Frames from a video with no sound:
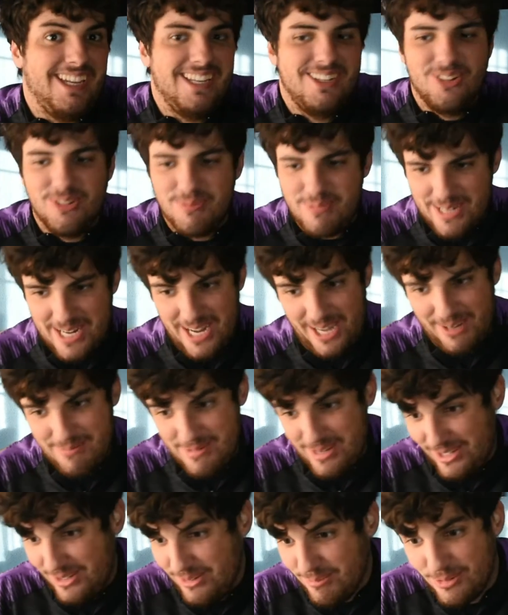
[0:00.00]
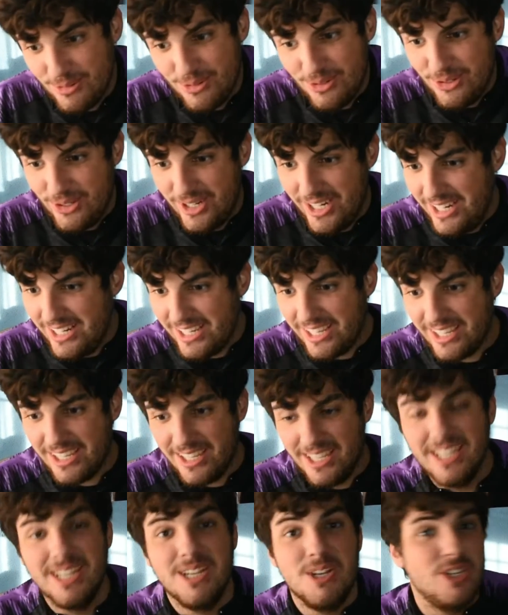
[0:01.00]
no, espera, que me río por no llorar.
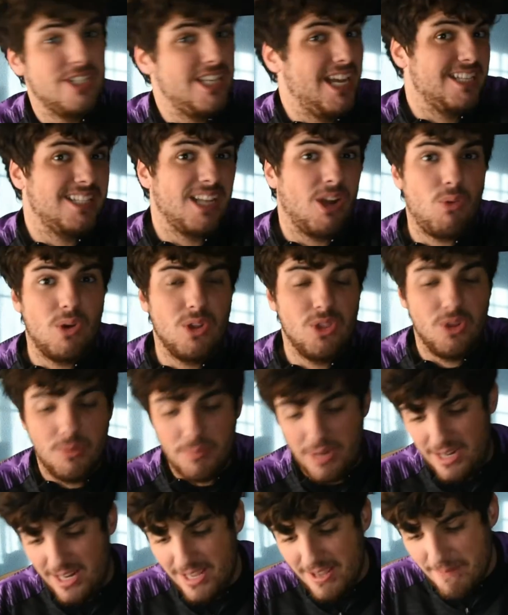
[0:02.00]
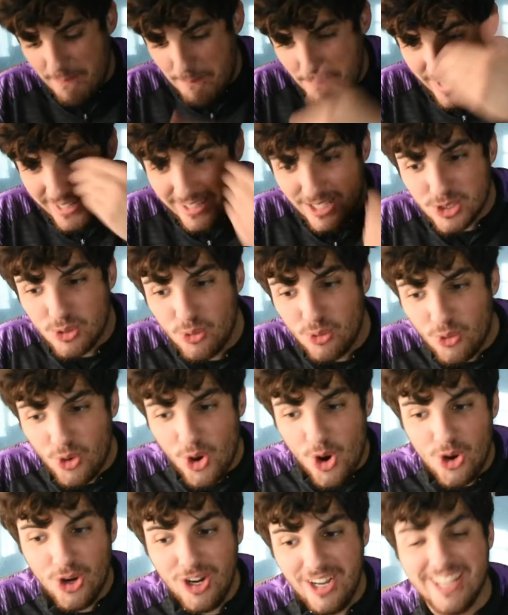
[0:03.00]
Eje. O sea, estás jugando mal. Metes un
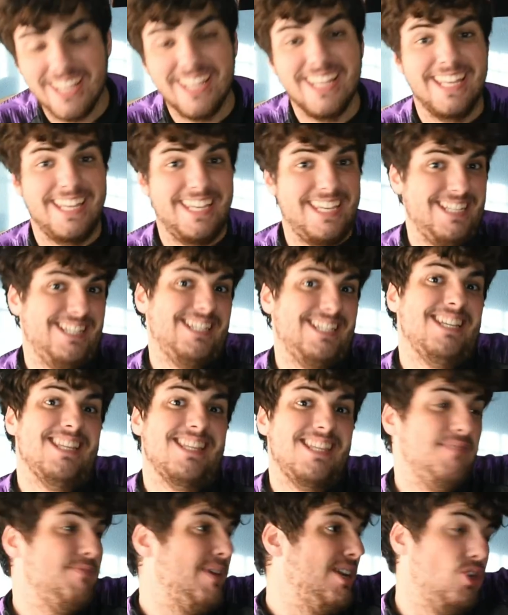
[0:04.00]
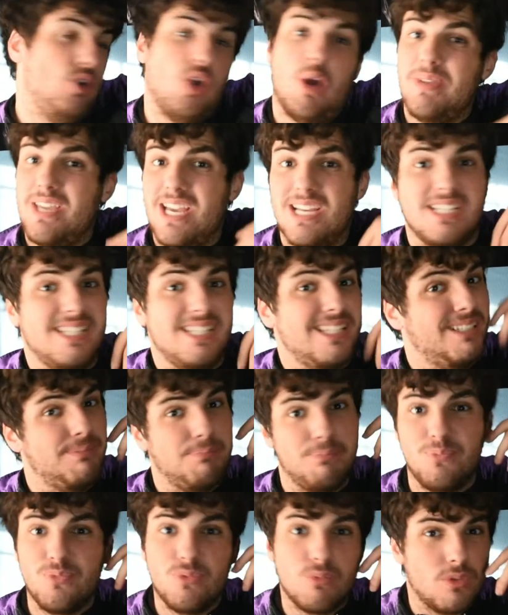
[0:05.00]
gol, que es que encima no habías,
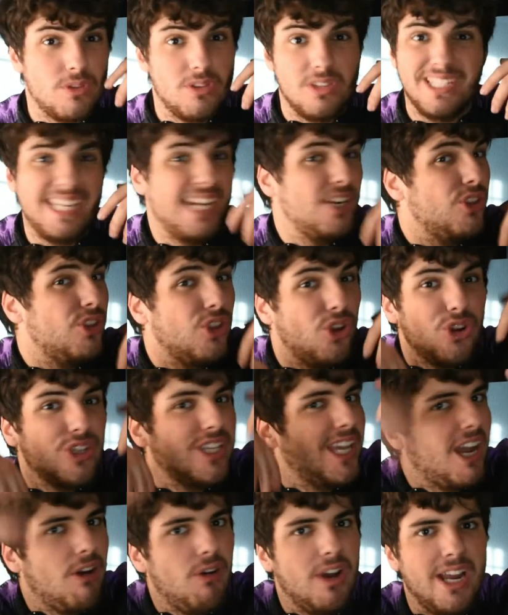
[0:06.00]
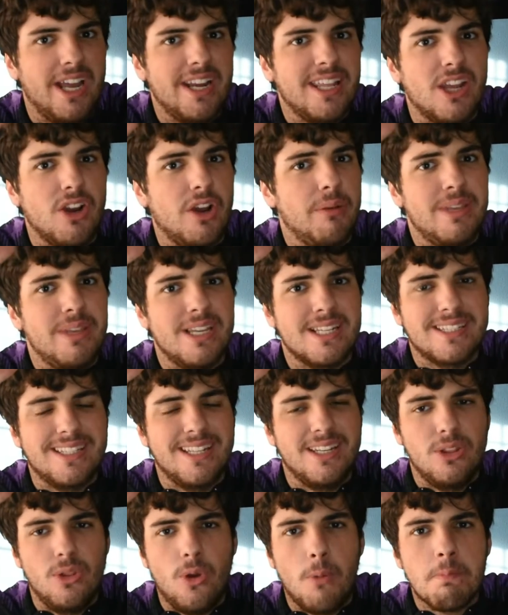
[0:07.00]
ya no digo llegado al área, no habías
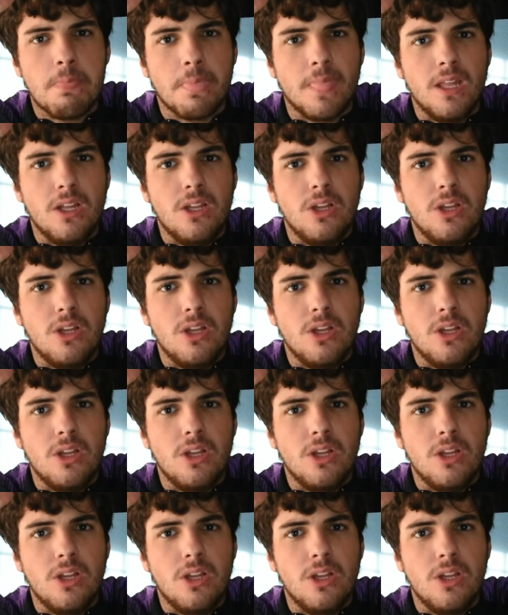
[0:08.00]
tenido